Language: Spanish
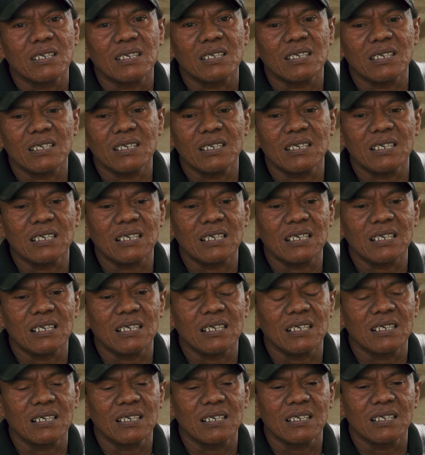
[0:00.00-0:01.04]
y,
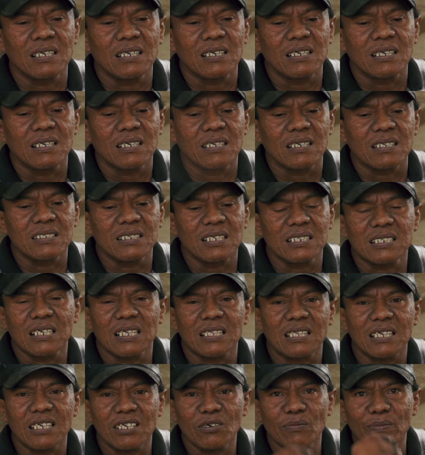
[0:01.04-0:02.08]
ese
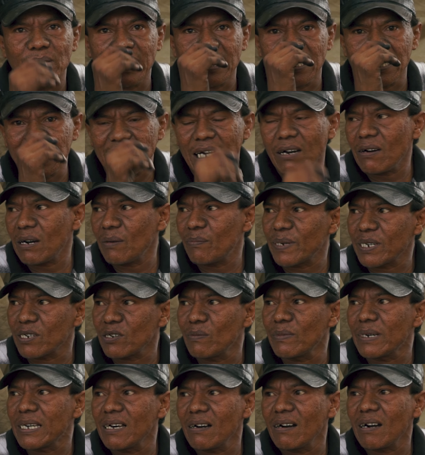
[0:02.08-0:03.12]
tío me criaba pero
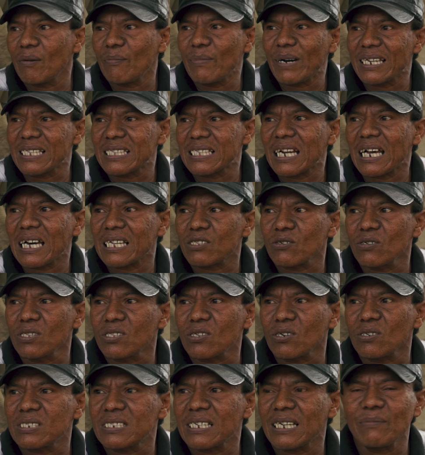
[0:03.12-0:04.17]
me daba maltrato,
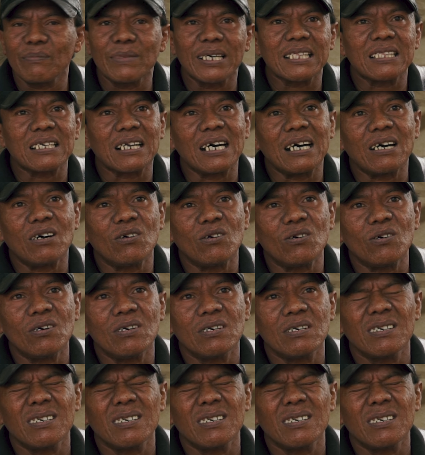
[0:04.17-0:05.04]
entonces él me trajo